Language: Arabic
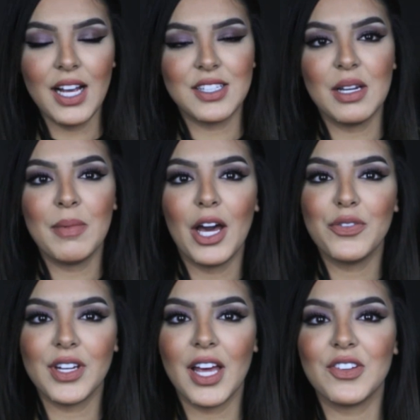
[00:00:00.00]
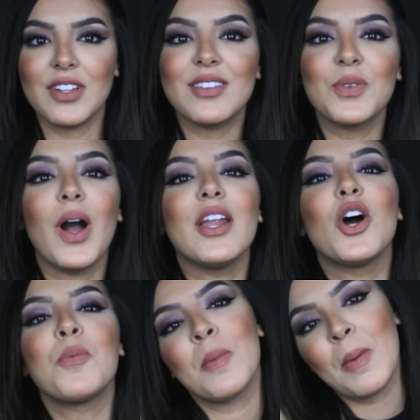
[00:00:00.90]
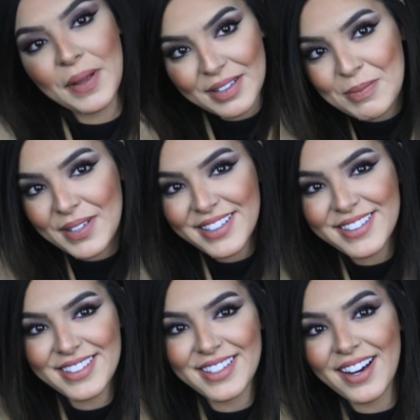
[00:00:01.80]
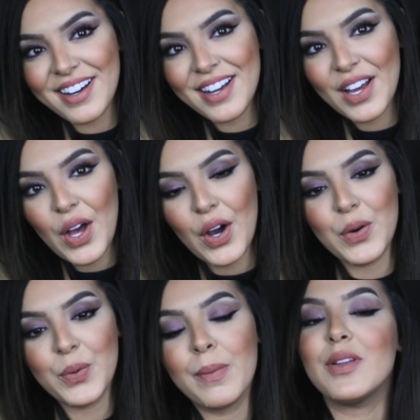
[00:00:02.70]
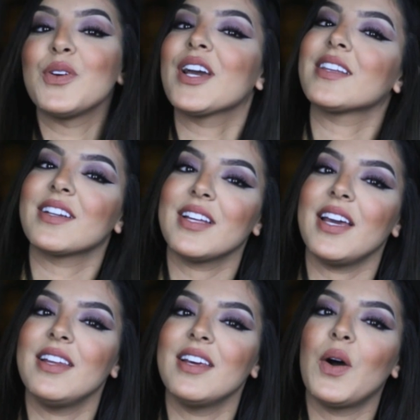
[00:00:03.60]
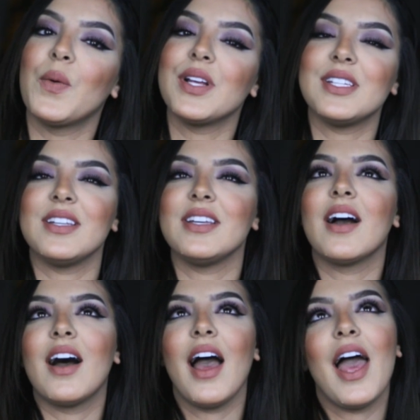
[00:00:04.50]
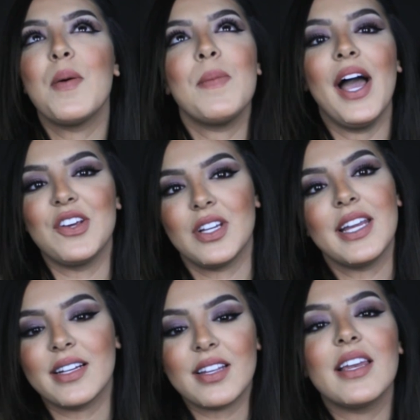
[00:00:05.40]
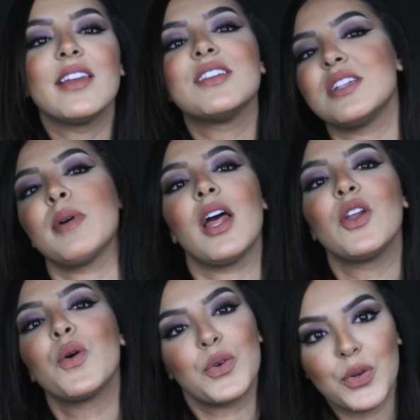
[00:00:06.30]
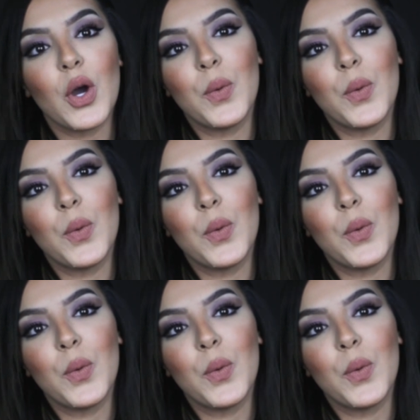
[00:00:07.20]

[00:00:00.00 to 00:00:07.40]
الحاجه اللي ما عارفينهاش الناس هو انه ماما ما تبني ديا وما كترضي عليا وهذه هي اهم حاجه اللي كتخليني ديما انه نكون